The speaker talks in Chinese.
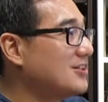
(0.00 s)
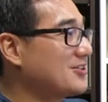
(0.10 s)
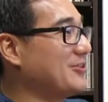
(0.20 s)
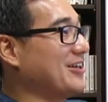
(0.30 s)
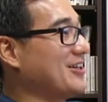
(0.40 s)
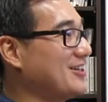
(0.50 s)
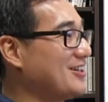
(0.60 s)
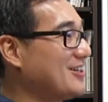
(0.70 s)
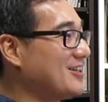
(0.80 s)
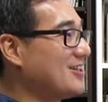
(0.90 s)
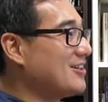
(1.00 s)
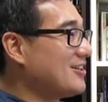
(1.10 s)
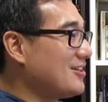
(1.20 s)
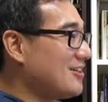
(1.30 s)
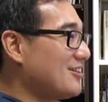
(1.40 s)
原则上舒不
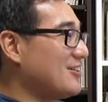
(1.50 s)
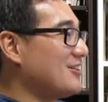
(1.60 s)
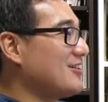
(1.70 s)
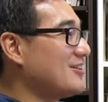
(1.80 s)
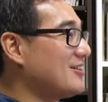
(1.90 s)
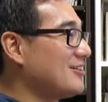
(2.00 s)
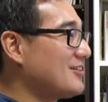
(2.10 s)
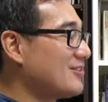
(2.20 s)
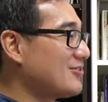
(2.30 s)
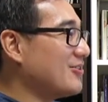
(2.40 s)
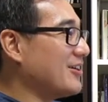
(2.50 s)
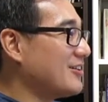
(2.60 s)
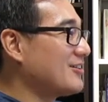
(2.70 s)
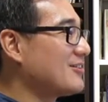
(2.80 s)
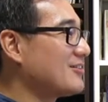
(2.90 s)
舒适这是其次。对。
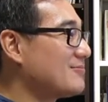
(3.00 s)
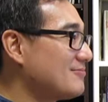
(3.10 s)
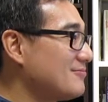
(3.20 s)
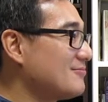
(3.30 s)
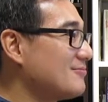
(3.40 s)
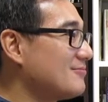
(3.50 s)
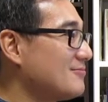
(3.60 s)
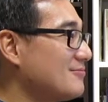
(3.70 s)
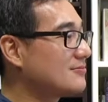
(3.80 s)
但男生哈